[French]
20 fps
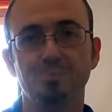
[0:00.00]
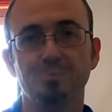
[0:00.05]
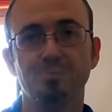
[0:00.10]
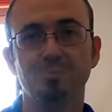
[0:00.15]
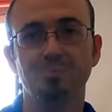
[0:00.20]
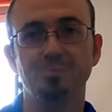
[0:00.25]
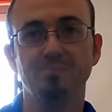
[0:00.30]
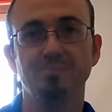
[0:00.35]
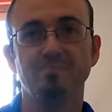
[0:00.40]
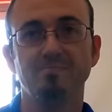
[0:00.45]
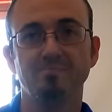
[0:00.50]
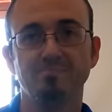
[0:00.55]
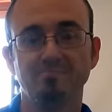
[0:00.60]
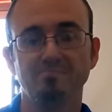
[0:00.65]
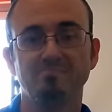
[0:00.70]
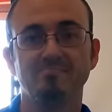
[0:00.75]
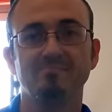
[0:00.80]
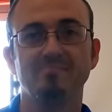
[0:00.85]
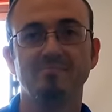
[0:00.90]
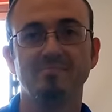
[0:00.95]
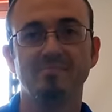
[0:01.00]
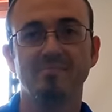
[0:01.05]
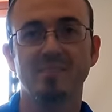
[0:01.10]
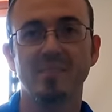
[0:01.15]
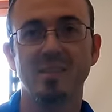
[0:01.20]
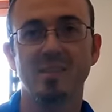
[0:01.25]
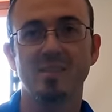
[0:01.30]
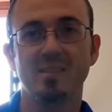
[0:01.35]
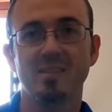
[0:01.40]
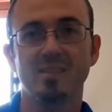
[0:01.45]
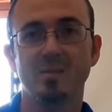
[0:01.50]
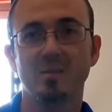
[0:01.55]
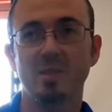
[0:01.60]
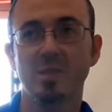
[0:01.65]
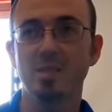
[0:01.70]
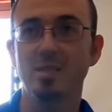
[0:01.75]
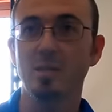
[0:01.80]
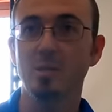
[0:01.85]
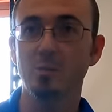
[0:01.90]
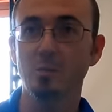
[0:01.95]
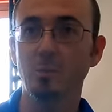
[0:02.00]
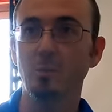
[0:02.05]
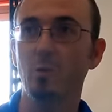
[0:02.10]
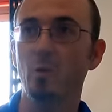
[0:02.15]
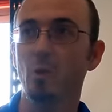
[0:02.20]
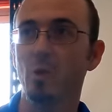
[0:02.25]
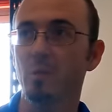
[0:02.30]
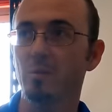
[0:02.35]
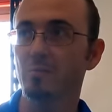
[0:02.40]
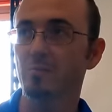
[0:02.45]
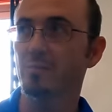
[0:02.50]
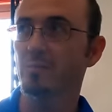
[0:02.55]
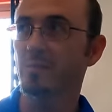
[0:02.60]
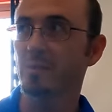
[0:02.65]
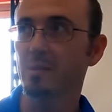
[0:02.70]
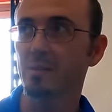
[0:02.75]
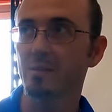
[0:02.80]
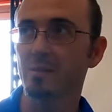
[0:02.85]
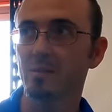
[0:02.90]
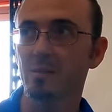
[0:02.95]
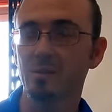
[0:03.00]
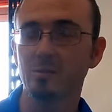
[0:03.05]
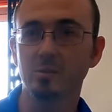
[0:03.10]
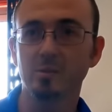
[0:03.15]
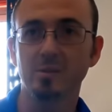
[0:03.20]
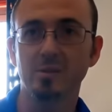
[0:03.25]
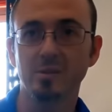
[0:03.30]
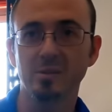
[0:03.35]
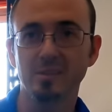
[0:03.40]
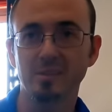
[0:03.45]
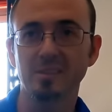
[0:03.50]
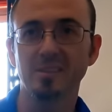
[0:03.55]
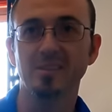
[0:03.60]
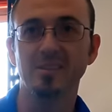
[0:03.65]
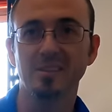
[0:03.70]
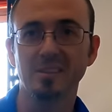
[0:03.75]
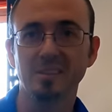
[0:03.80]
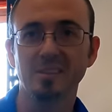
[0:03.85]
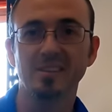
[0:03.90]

Oui, très bien. ça, c'est la semaine prochaine. tout le travail euh,